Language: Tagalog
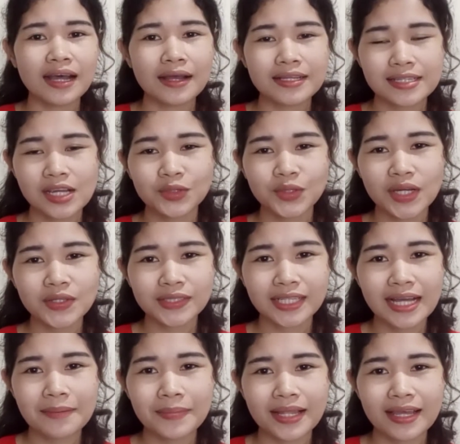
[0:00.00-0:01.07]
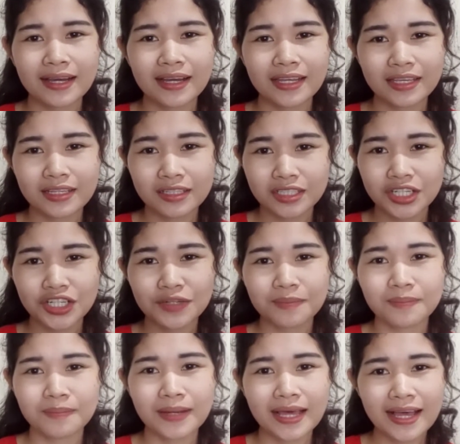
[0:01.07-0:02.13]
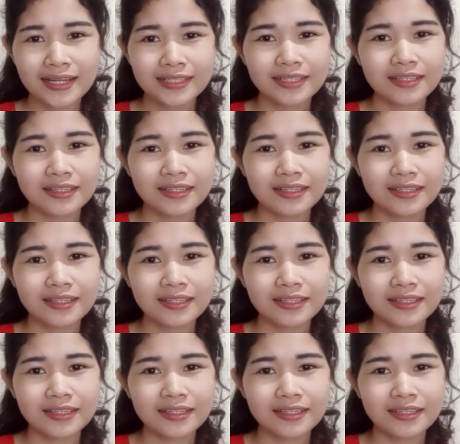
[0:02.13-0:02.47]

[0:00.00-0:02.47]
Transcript: shoutout nga pala kay Isher Black